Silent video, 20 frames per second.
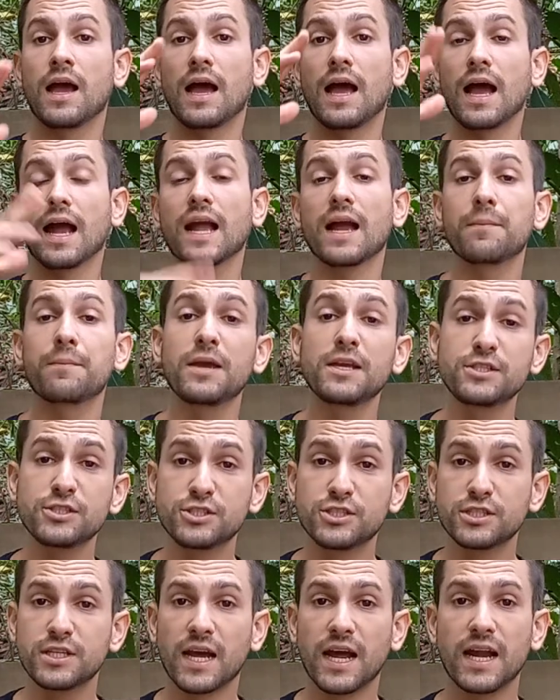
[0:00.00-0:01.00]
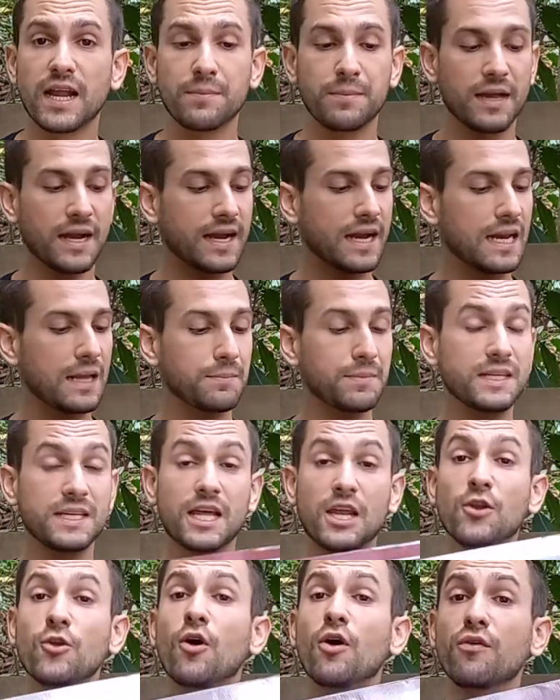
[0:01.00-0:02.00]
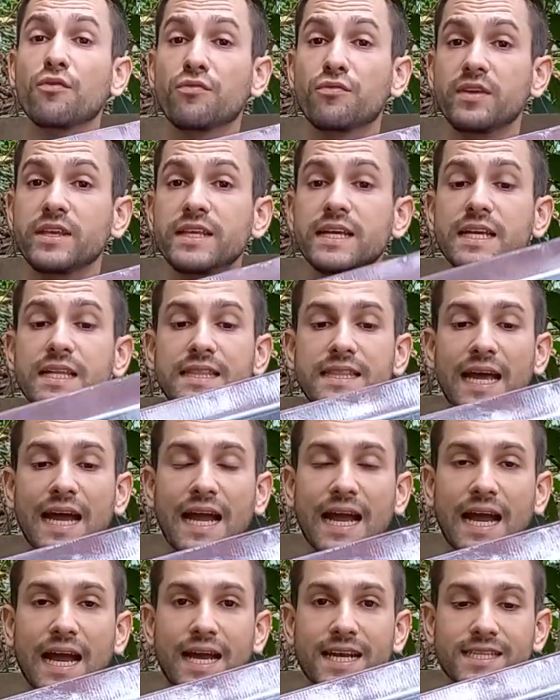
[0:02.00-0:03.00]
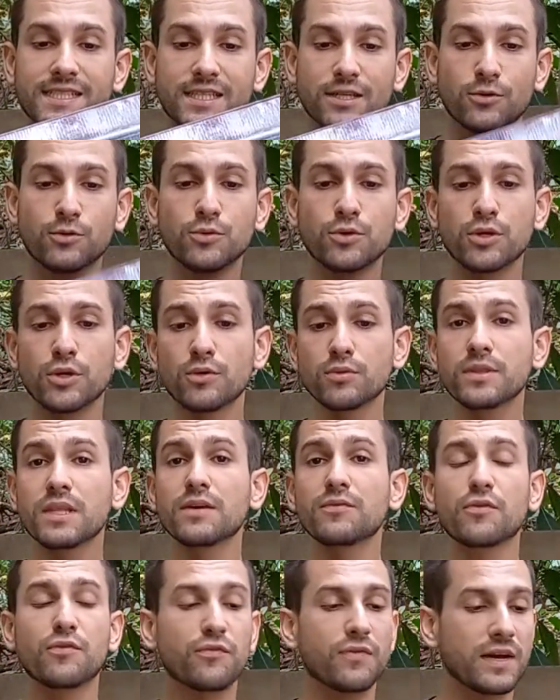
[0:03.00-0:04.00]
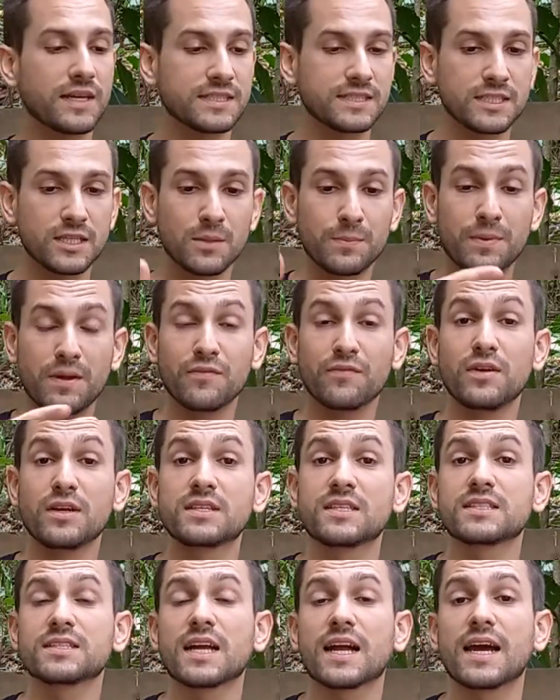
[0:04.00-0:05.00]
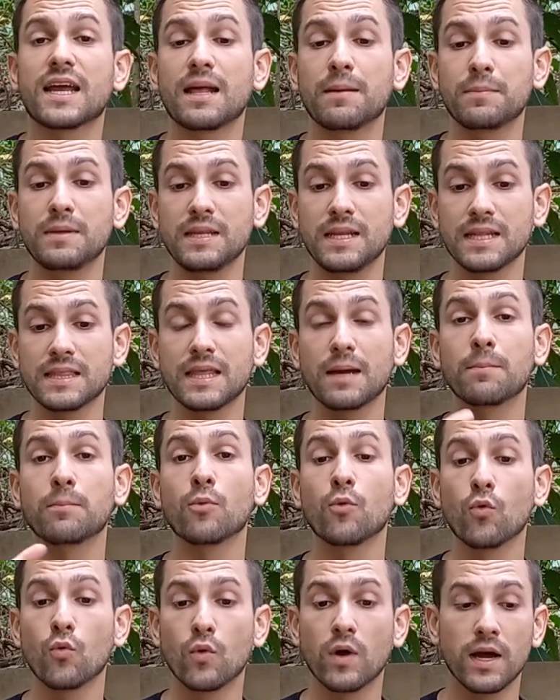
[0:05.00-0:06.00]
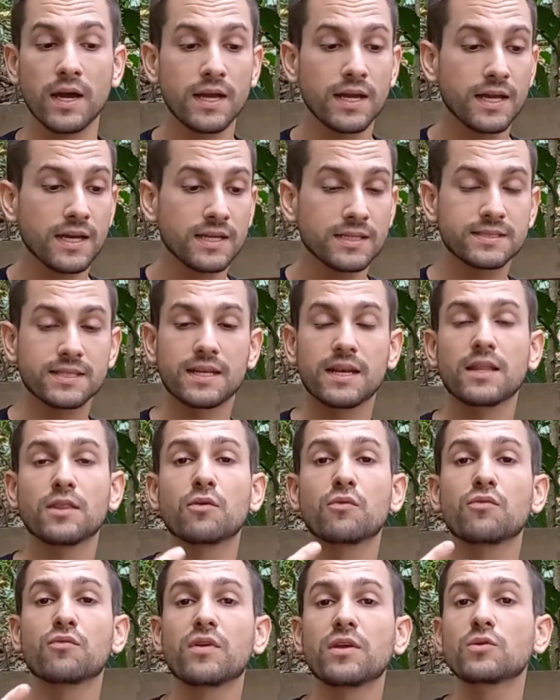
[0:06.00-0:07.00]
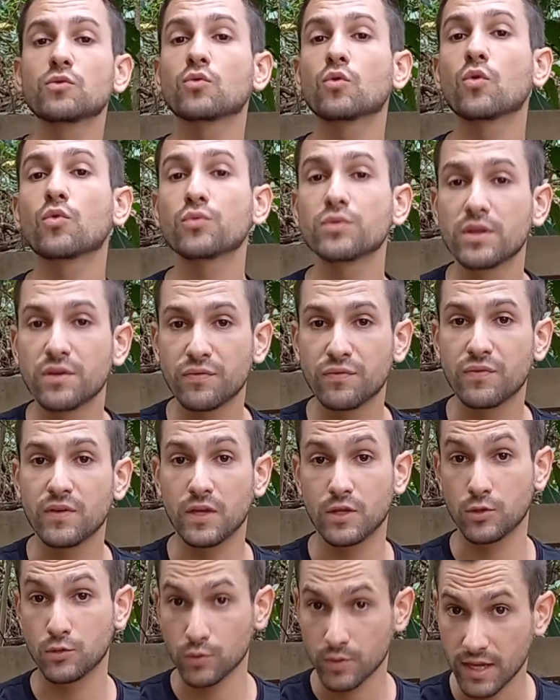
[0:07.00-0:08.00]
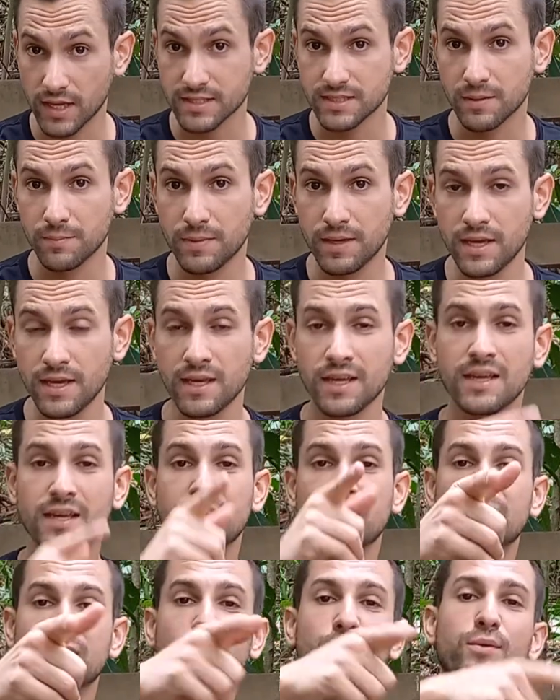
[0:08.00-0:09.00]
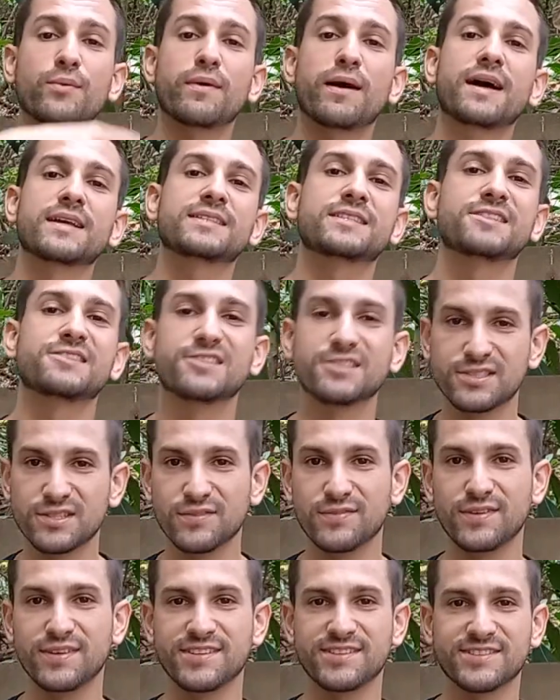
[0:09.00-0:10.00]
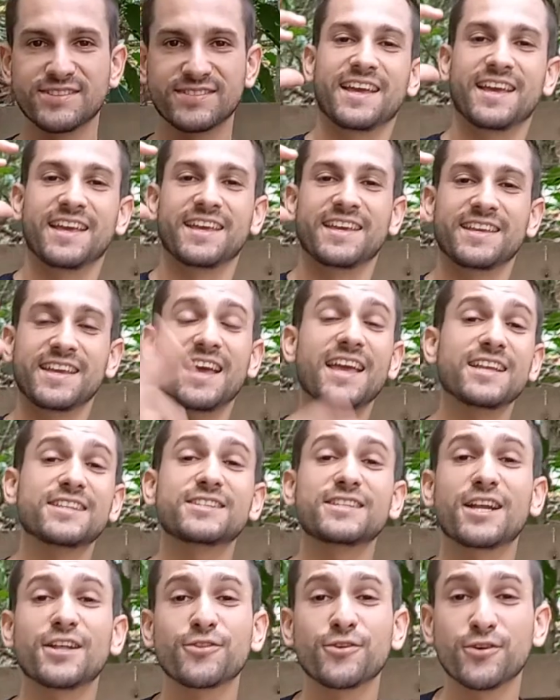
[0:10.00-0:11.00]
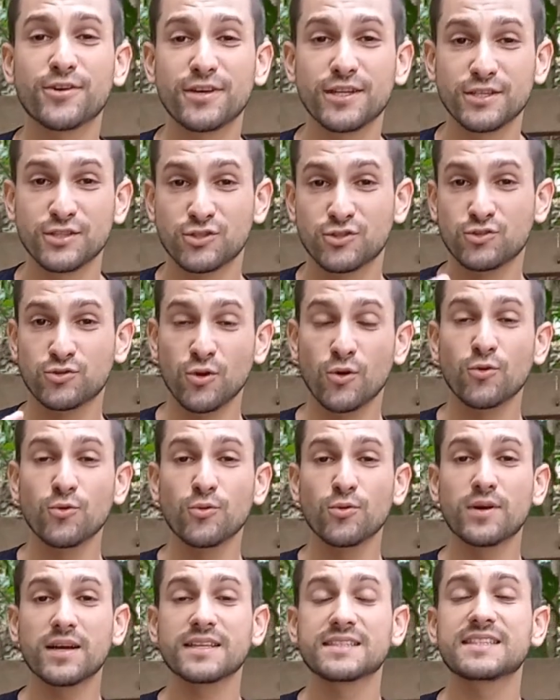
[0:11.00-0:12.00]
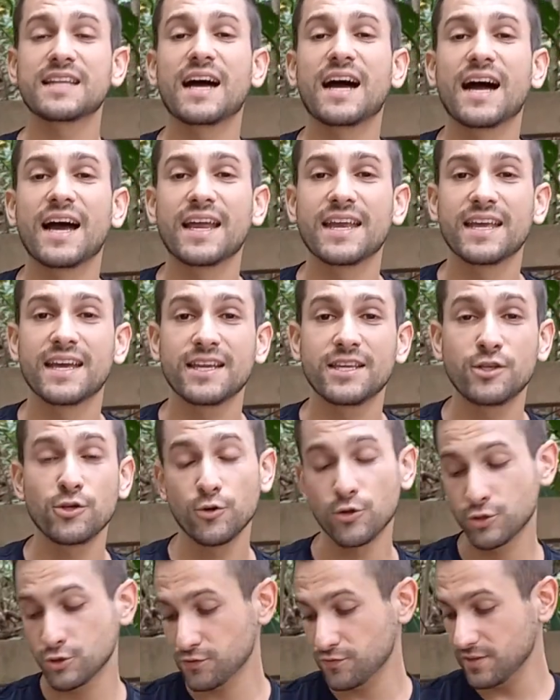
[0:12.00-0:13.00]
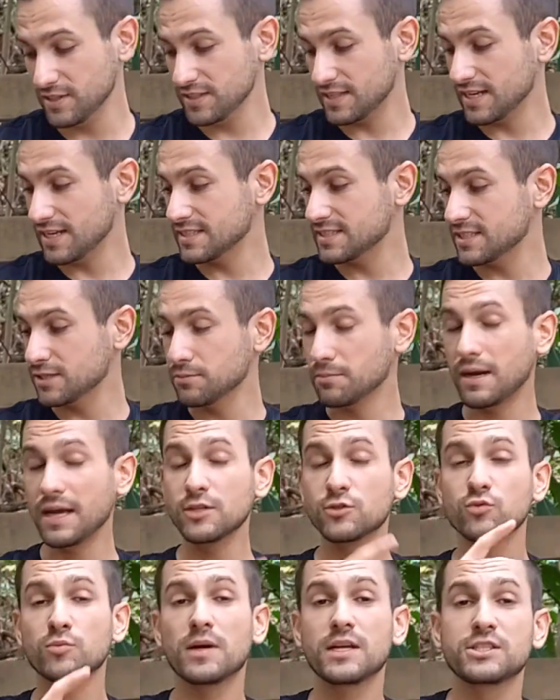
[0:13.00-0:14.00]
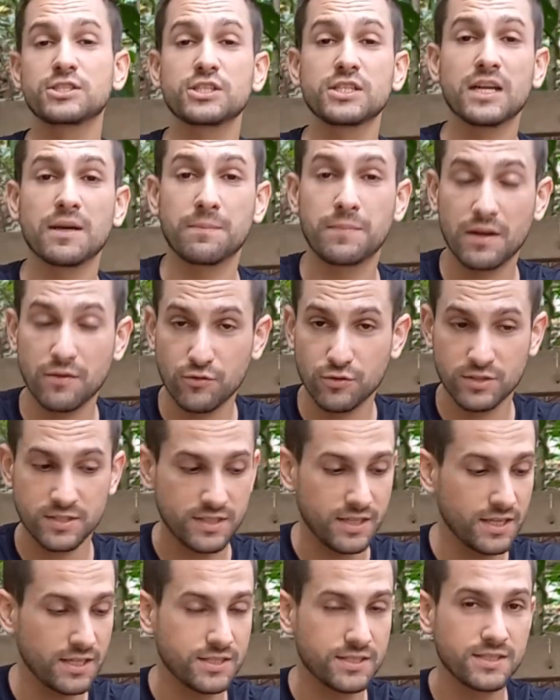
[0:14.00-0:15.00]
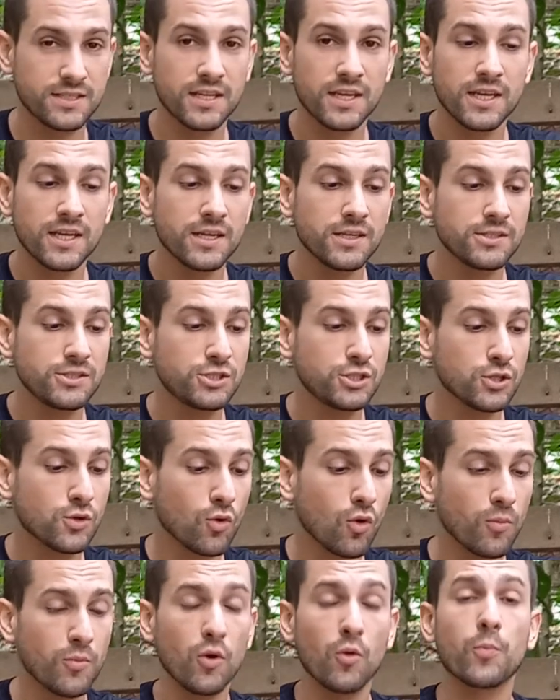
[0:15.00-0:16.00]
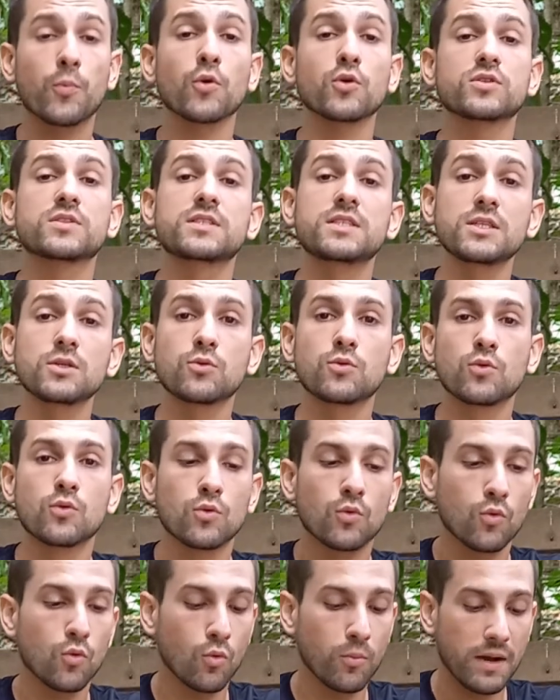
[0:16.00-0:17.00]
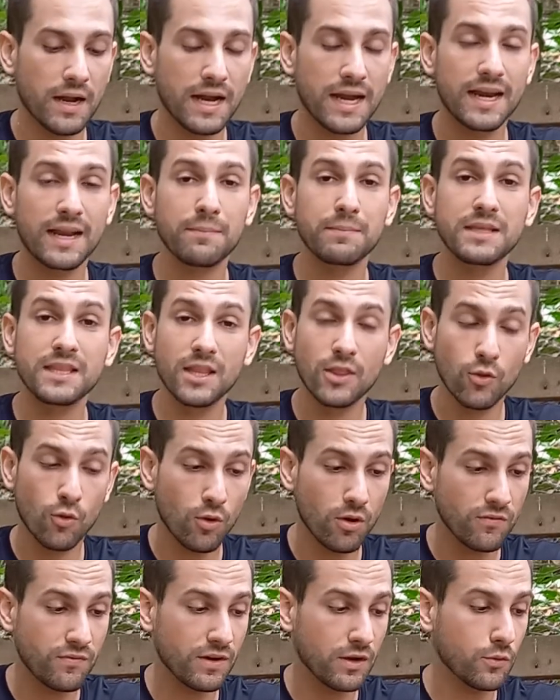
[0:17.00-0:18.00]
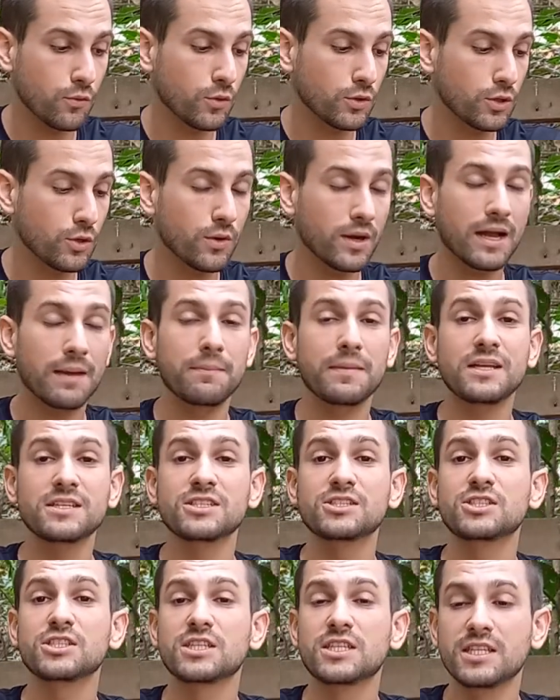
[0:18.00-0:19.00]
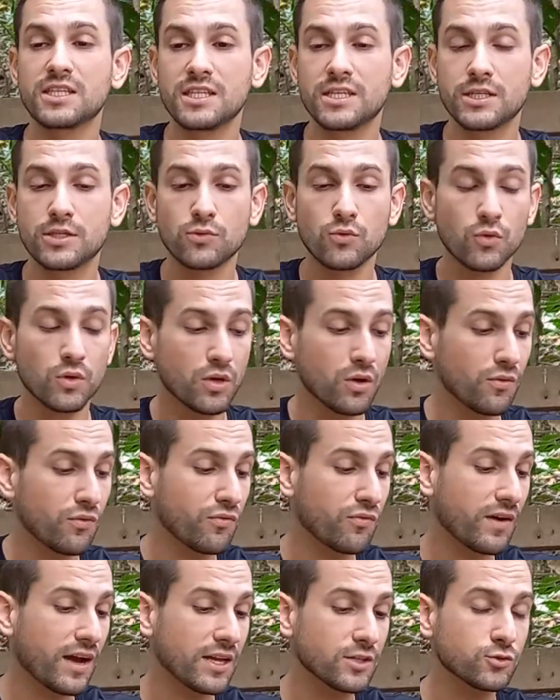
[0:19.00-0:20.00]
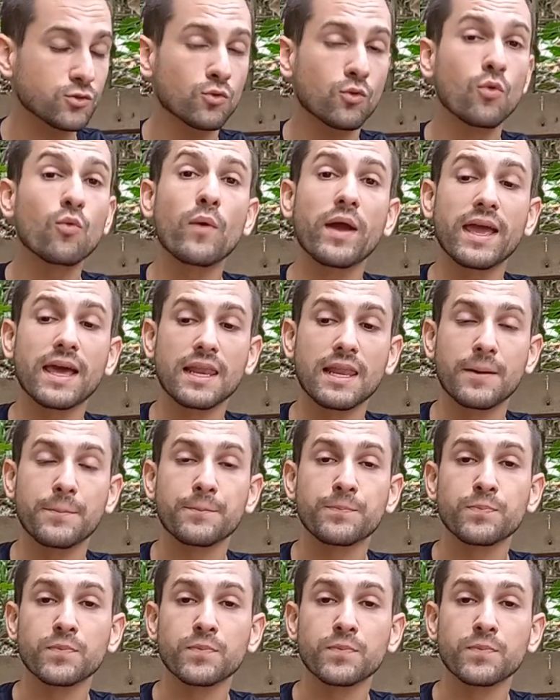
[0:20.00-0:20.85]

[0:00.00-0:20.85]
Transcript: Acabei de tirar a minha carabina novinha da caixa. O que eu devo fazer para ver se essa carabina está boa, se ela não veio com defeito? Quer saber? Então assiste esse vídeo. E aí atiradores, João Lucas na área e hoje eu vim trazer mais uma dica para vocês de como eu prossigo com uma carabina nova quando eu acabei de adquirir, o que eu faço com ela.